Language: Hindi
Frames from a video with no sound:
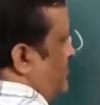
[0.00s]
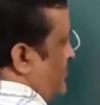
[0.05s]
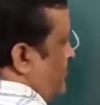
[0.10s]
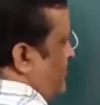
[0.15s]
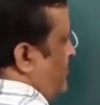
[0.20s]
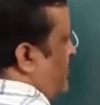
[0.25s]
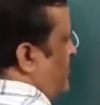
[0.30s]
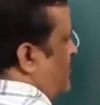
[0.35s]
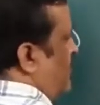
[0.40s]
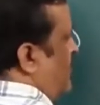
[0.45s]

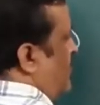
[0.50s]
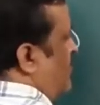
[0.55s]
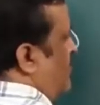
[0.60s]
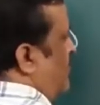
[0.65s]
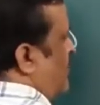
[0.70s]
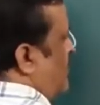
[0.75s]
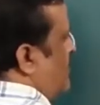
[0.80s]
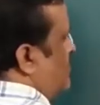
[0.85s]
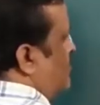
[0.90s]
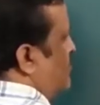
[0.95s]
फोर्टी और
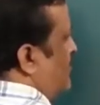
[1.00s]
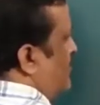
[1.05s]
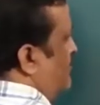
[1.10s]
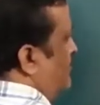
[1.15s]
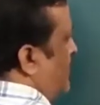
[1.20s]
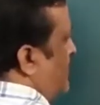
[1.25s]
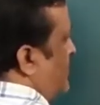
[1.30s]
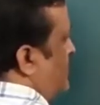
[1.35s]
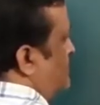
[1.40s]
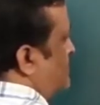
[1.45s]
यहां देखो ये
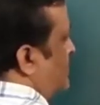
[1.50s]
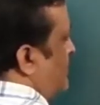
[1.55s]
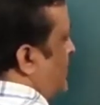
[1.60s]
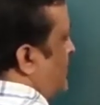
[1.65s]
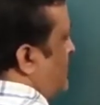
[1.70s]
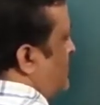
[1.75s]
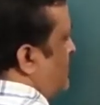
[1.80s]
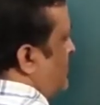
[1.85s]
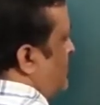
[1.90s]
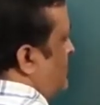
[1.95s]
माइनस
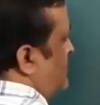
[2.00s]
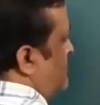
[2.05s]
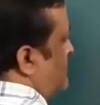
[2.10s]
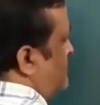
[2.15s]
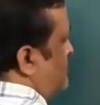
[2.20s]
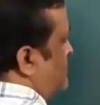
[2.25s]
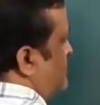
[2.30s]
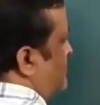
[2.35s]
एटीन